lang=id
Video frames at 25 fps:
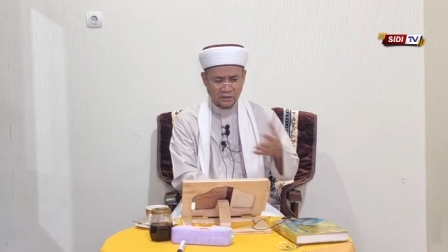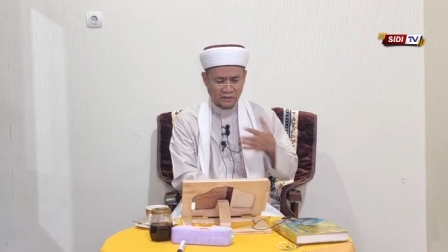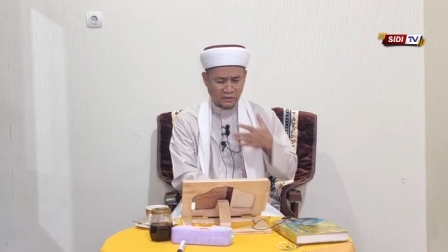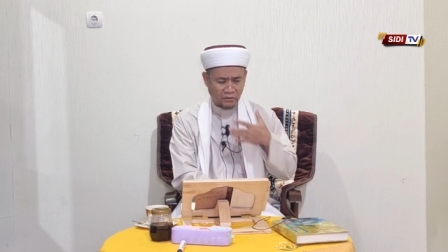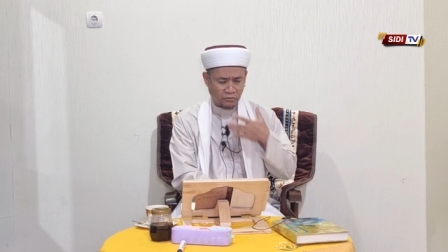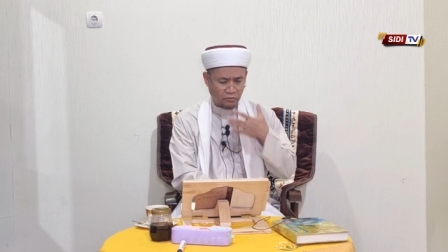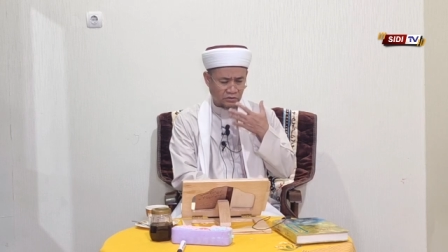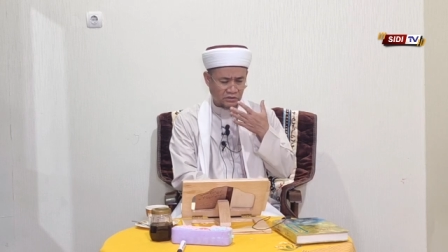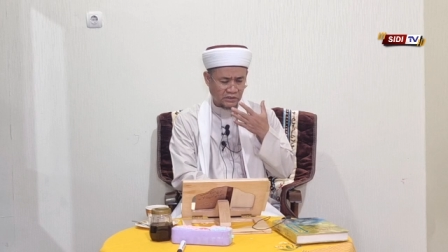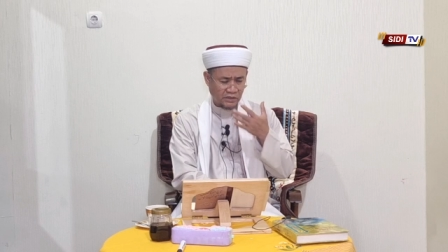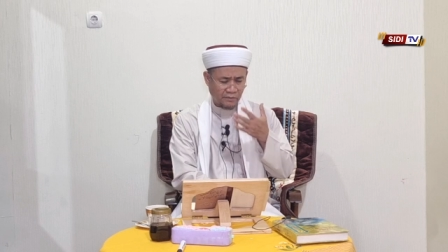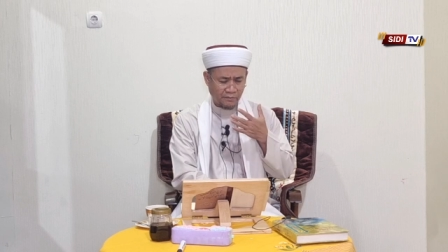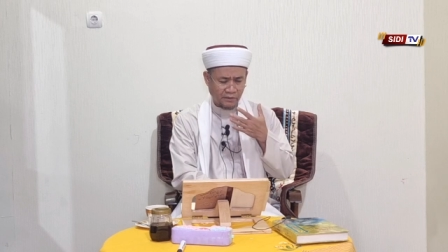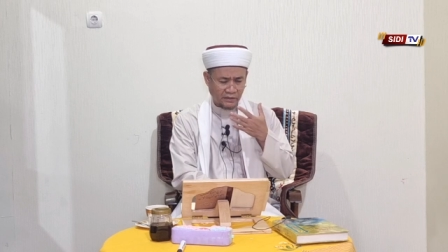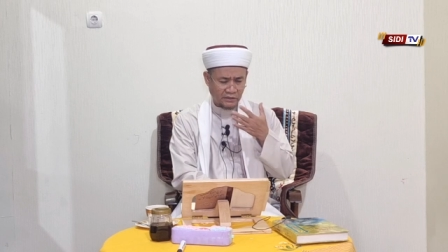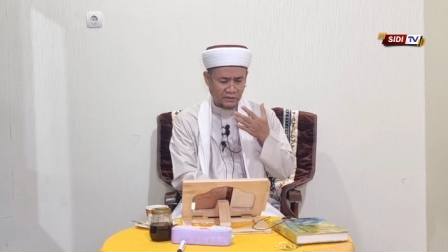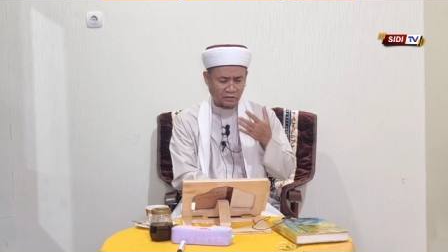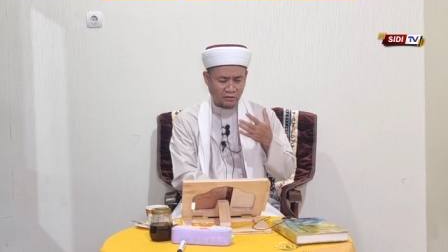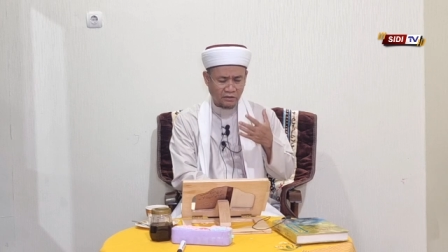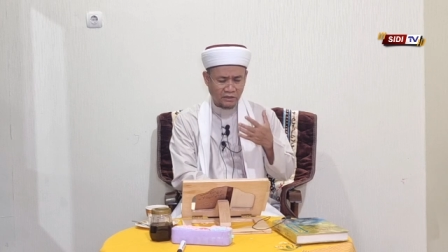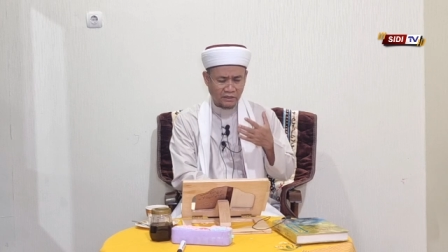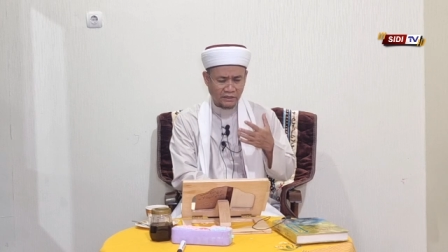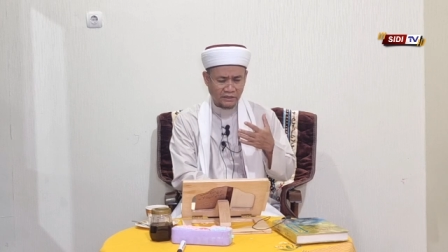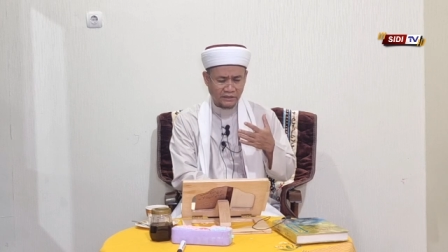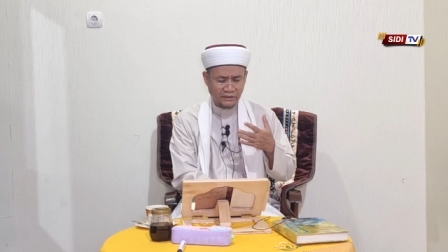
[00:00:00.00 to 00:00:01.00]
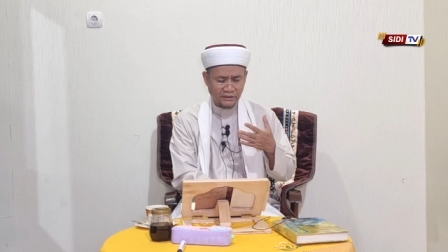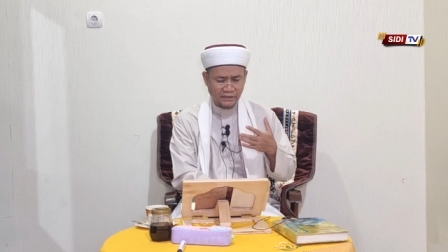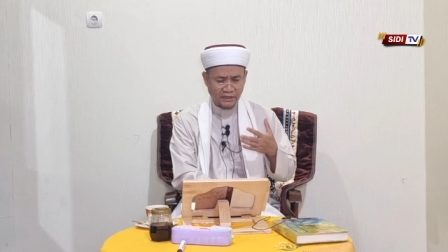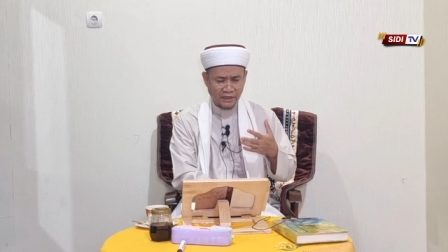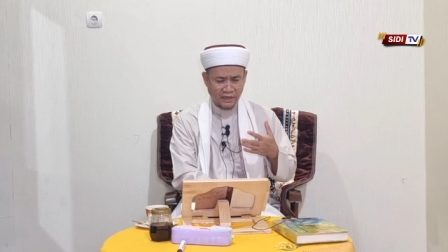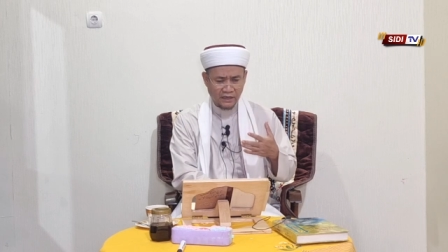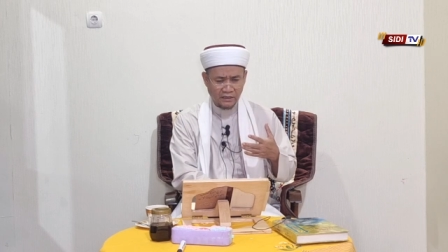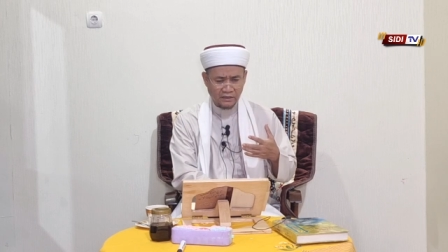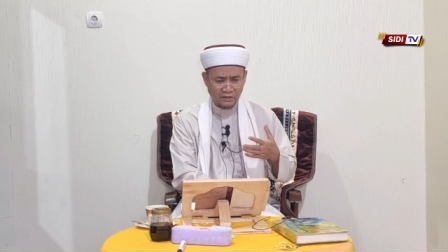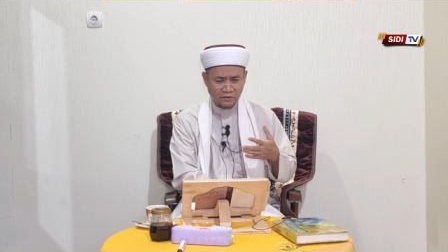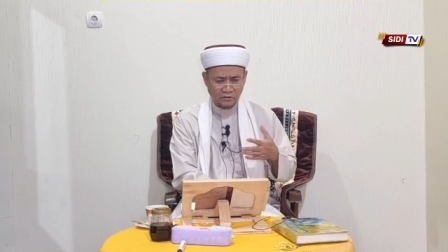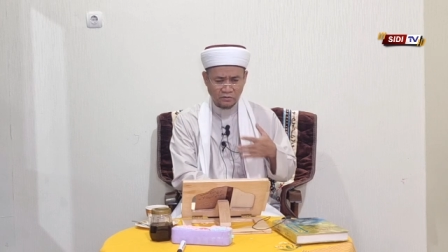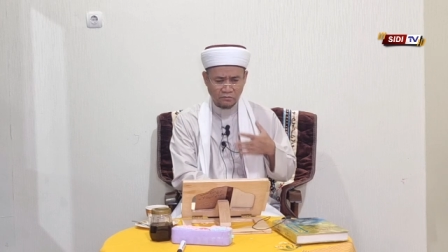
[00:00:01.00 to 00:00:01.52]
yang diucapkan oleh
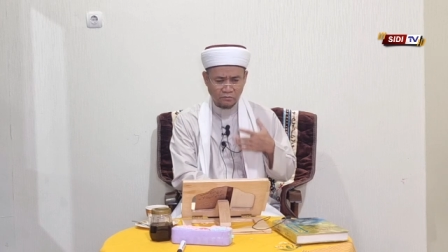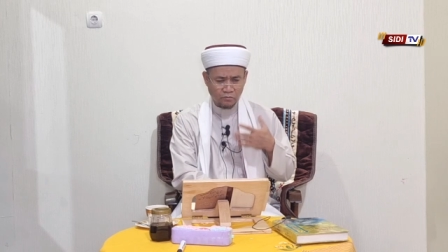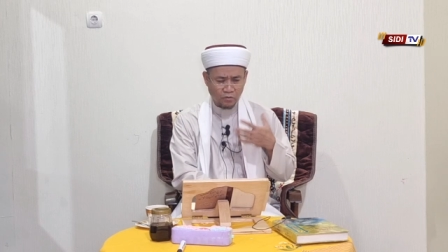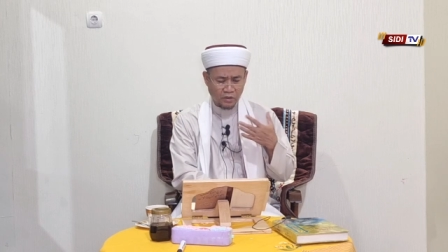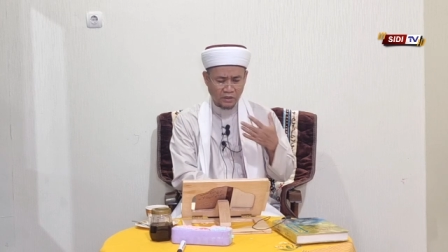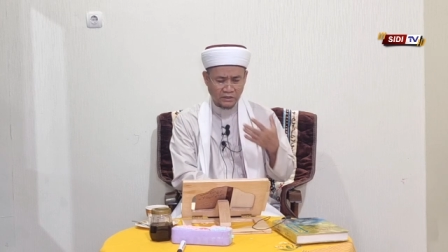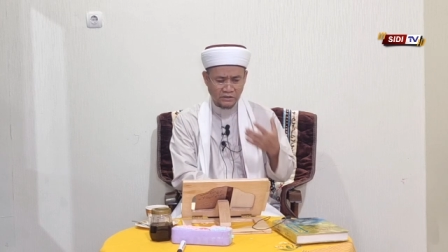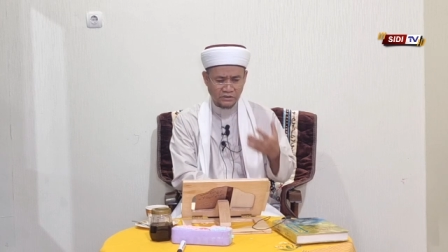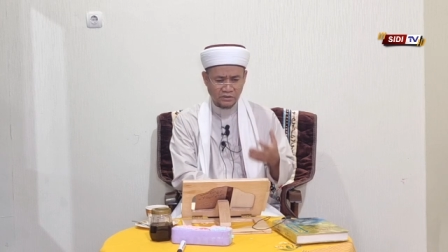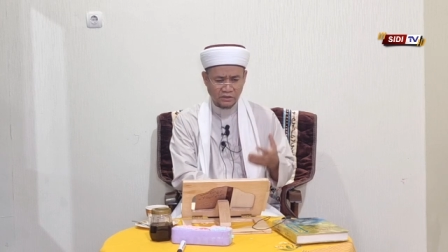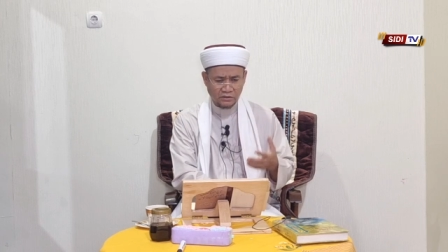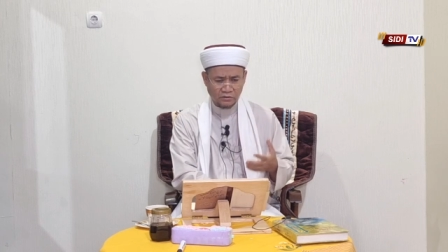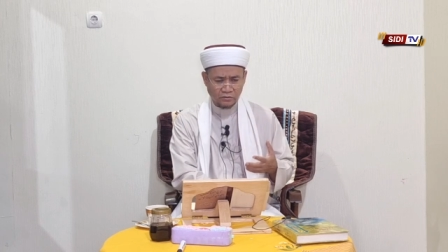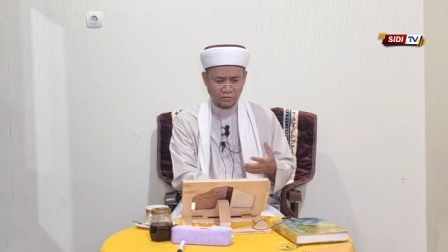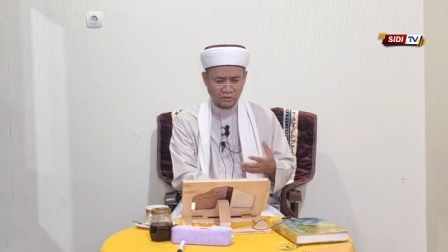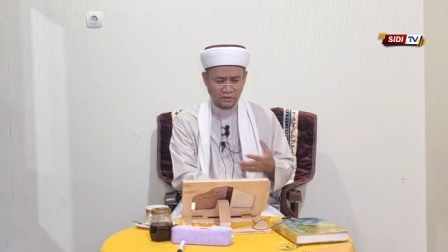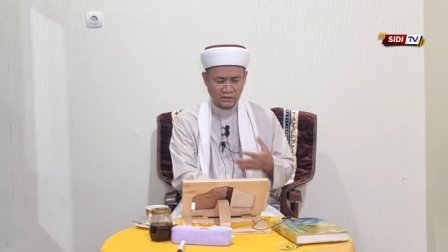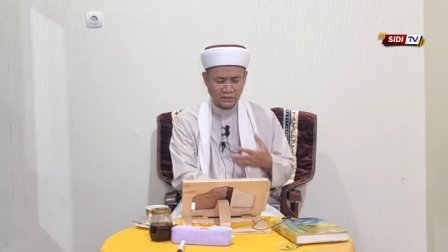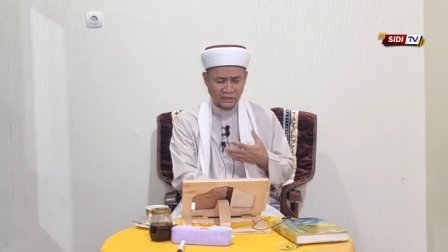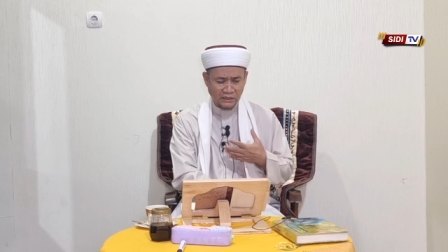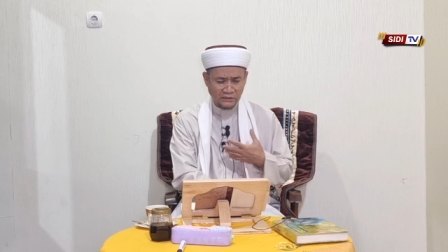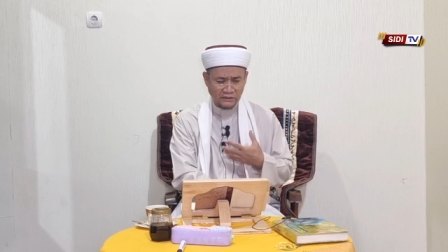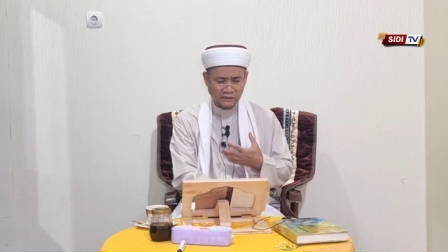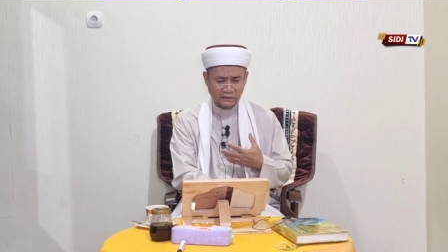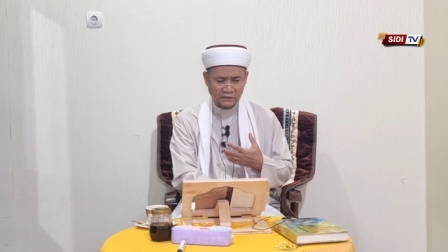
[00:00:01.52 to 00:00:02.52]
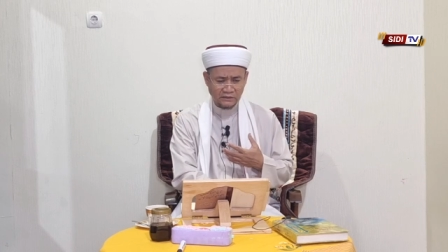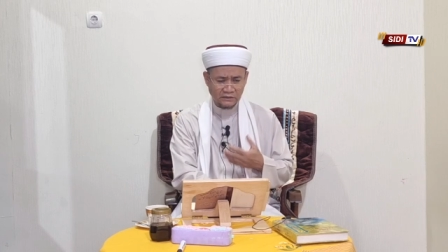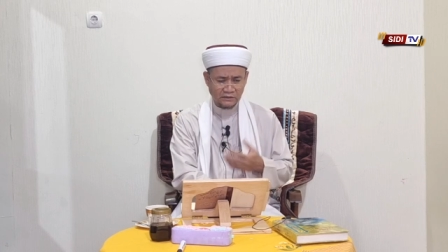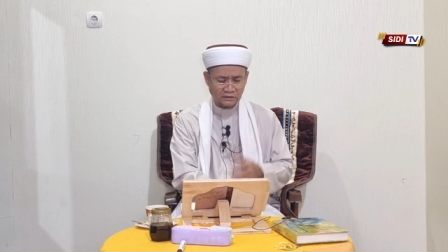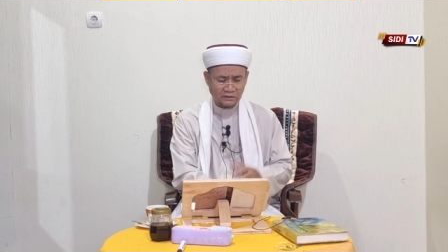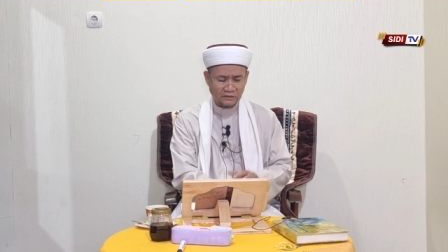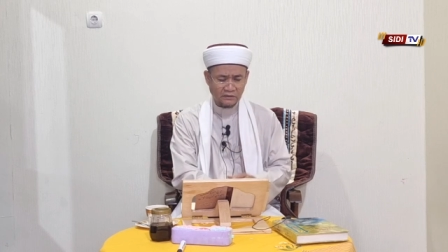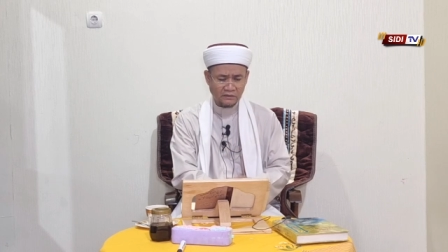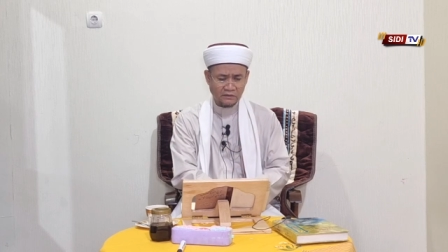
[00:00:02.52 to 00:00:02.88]
lidah itu bukan suatu ingat